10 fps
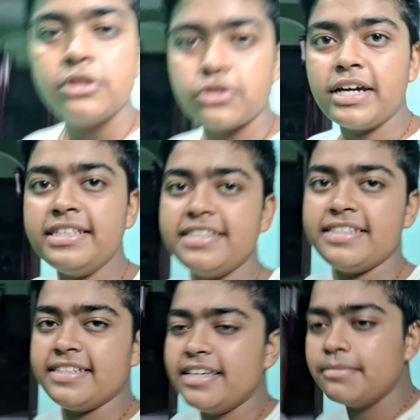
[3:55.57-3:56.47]
सो गई
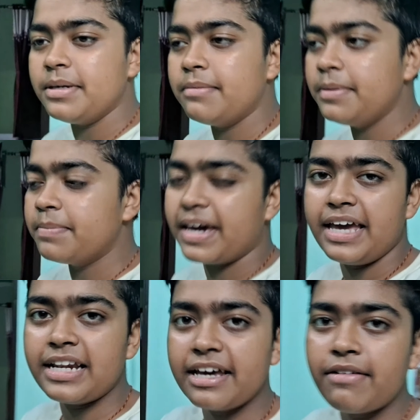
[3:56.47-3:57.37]
जैसे कि अभी अभी
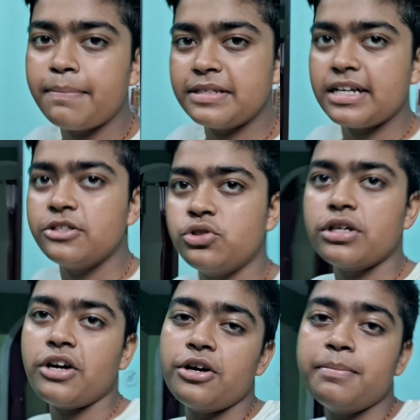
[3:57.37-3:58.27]
खेल के वापस आ
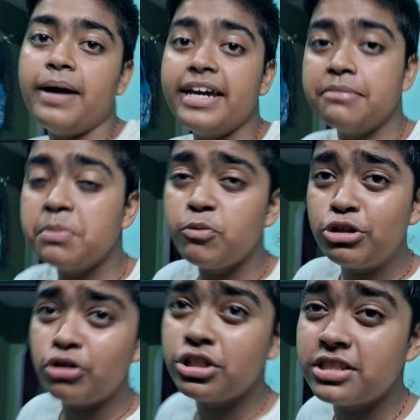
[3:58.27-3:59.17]
चुके हैं और भाई
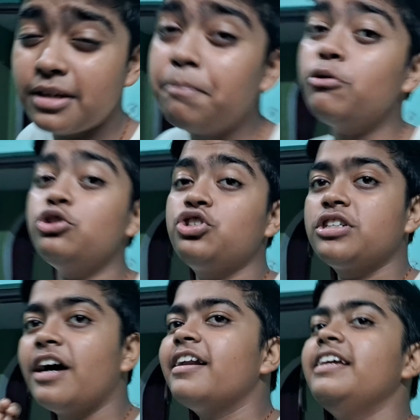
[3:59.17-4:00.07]
पूजा वूजा सब कुछ
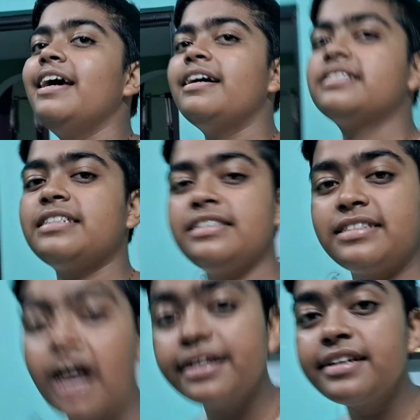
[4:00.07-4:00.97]
कर लिया आज की
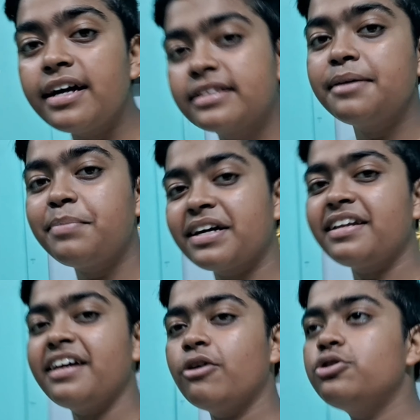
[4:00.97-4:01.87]
सारी रात की
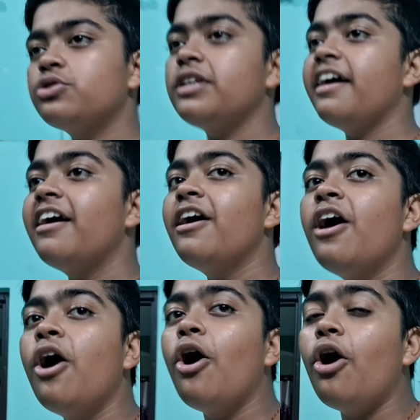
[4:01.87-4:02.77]
प्रक्रिया हो चुकी है
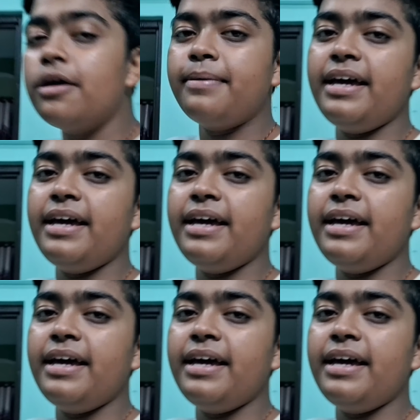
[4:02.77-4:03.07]
और